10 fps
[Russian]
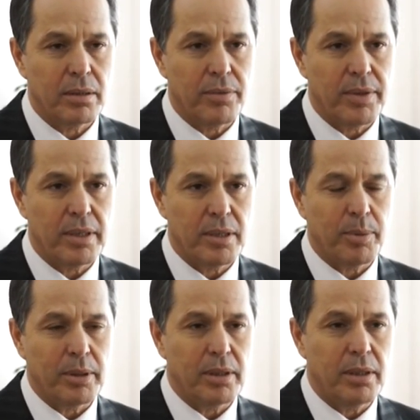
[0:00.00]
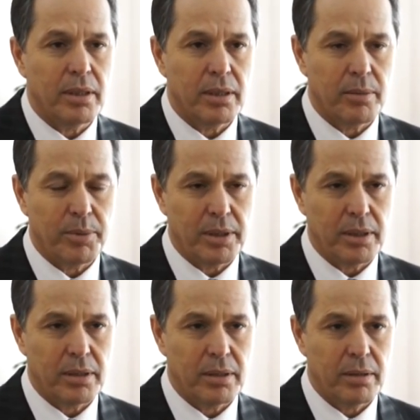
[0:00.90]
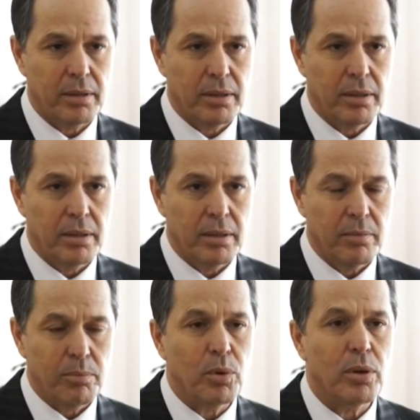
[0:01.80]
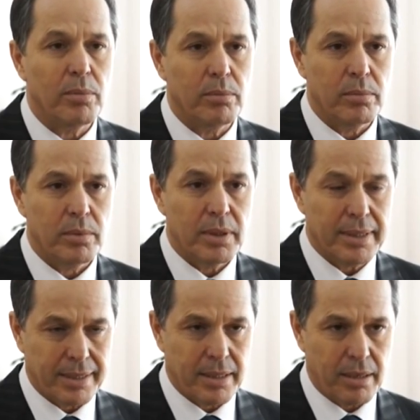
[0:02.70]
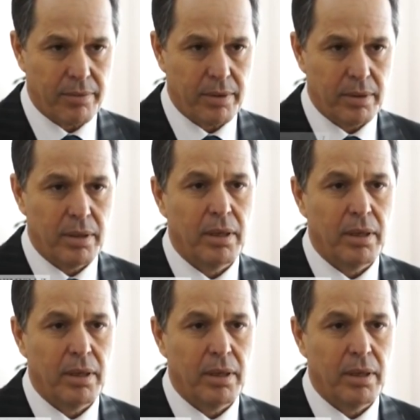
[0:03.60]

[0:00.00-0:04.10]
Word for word: за весь исполнительный комитет в полном составе.